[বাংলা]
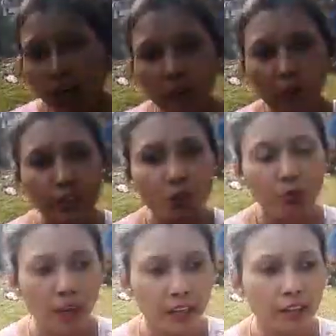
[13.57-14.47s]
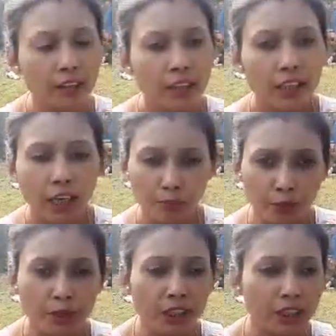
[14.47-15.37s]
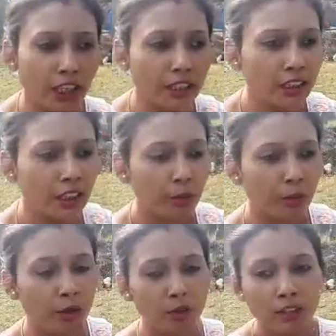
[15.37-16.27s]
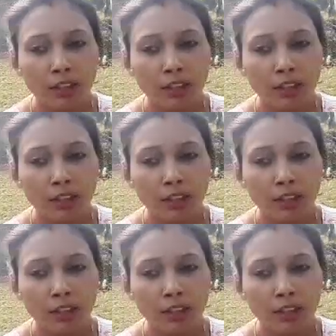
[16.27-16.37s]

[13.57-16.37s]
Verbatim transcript: কাউগাছি ওয়ান গ্রাম পঞ্চায়েতে আছি এবং